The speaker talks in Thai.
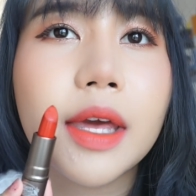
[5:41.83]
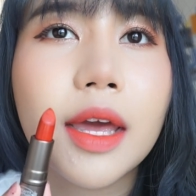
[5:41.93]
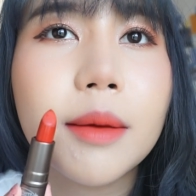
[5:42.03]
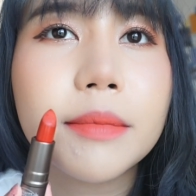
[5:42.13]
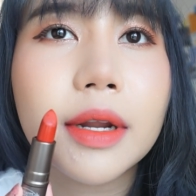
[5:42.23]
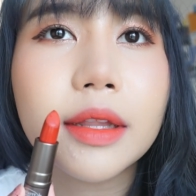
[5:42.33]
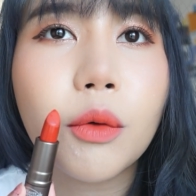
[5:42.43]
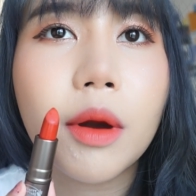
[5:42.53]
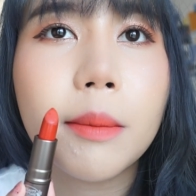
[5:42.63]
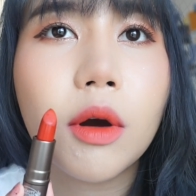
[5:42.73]
เข้มนะ
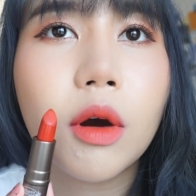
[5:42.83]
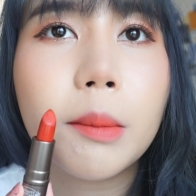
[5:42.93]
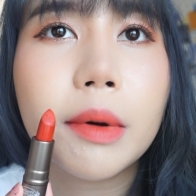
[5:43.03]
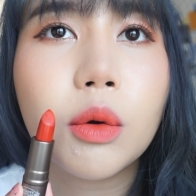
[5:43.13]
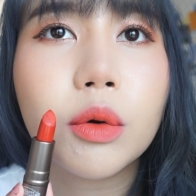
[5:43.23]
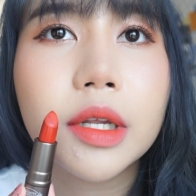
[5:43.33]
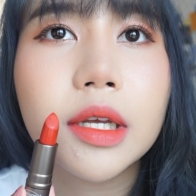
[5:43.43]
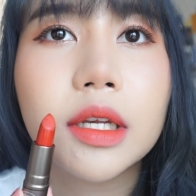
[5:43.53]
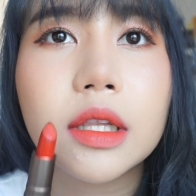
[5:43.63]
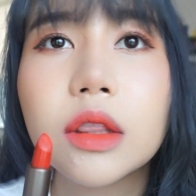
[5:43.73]
แต่ว่าพอมาลงที่